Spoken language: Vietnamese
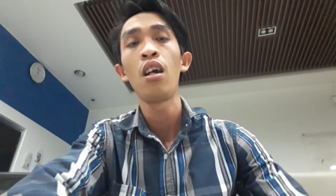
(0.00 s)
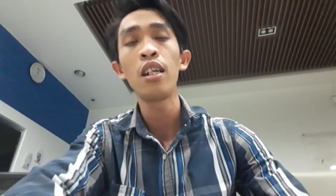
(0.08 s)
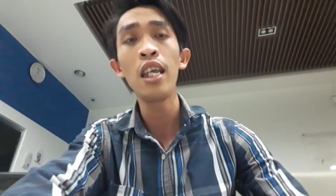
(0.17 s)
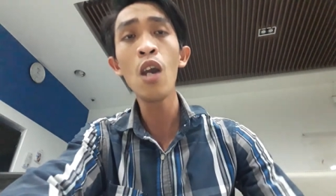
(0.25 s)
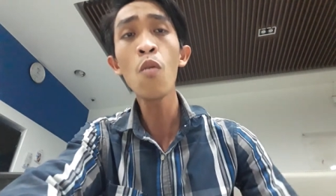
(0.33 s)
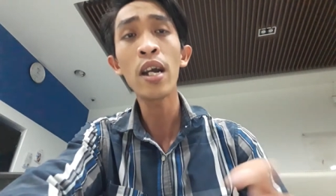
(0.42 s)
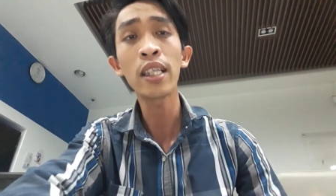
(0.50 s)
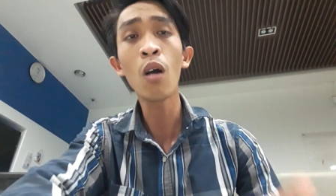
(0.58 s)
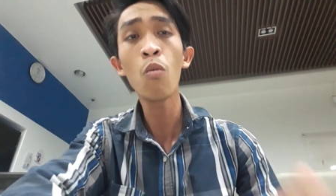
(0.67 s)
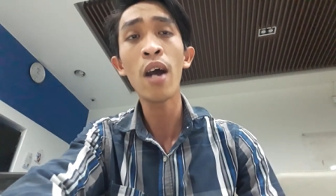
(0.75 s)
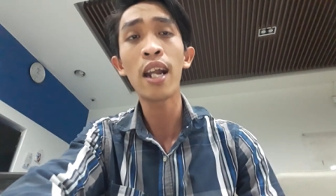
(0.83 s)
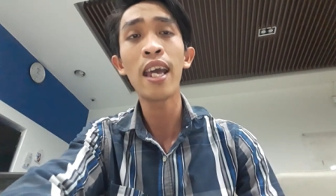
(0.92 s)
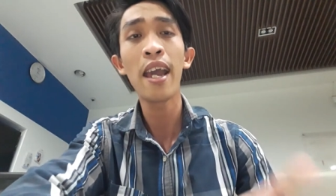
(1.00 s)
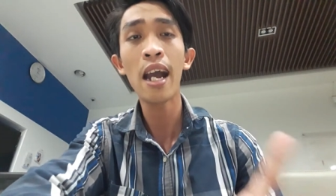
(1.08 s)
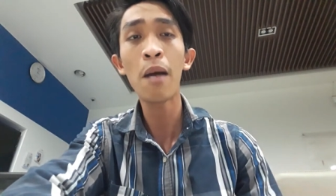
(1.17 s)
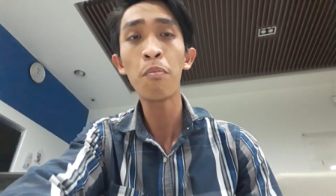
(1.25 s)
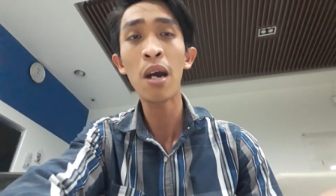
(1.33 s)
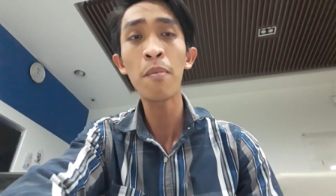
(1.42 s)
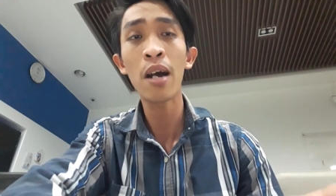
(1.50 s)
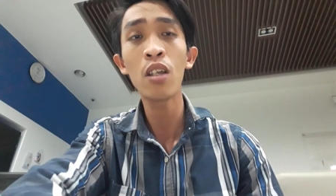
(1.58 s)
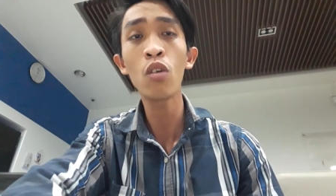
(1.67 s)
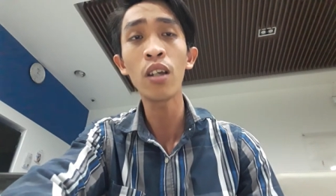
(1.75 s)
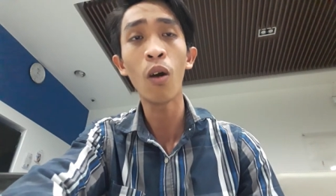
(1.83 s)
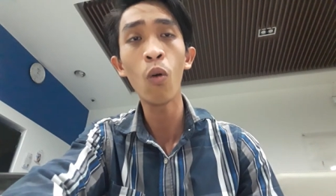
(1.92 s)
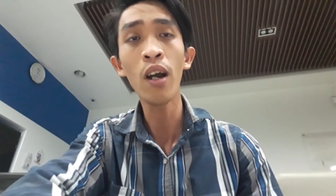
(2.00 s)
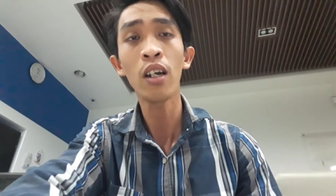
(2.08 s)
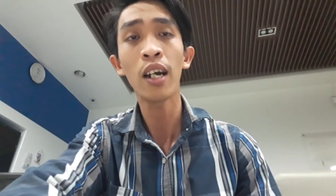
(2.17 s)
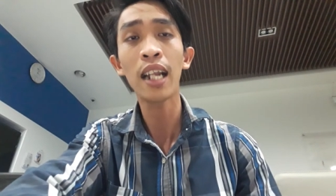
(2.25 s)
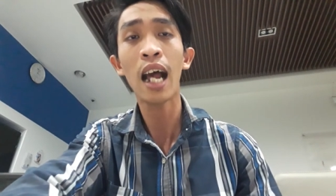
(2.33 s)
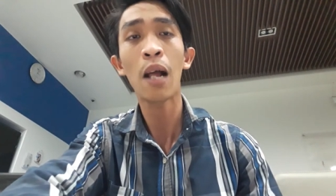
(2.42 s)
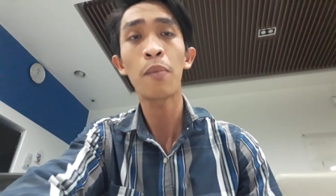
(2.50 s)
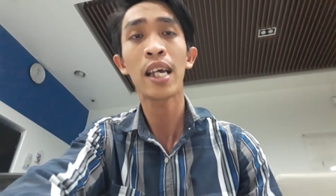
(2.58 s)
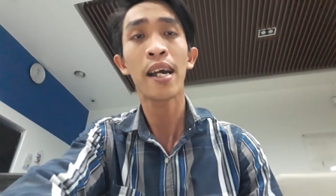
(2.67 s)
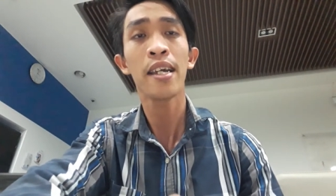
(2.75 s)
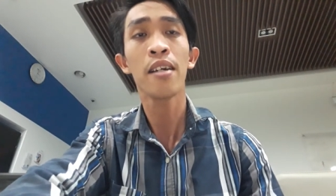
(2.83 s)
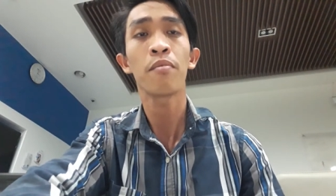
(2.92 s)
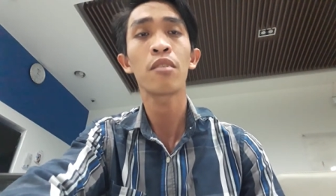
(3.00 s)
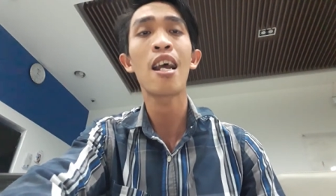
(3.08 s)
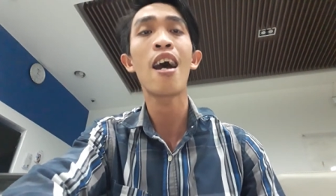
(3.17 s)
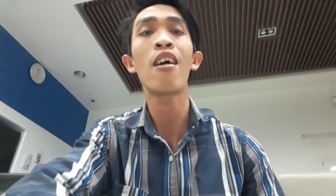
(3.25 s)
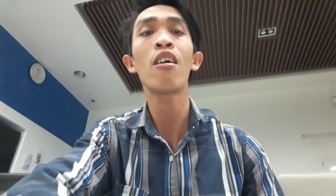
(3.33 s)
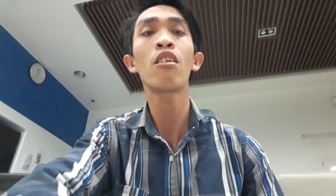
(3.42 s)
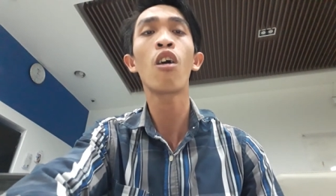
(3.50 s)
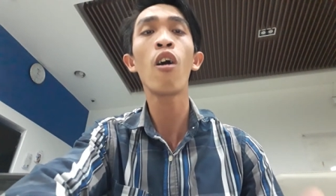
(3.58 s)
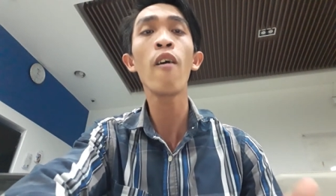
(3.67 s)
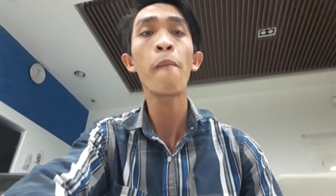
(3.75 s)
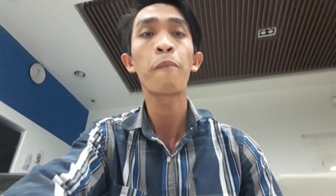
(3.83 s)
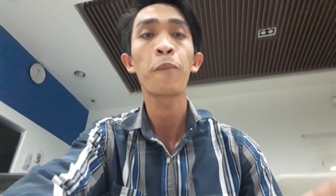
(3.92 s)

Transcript: nếu mà trong mà thiền ông bên bà vũ trụ á, người ta làm sai á, đã có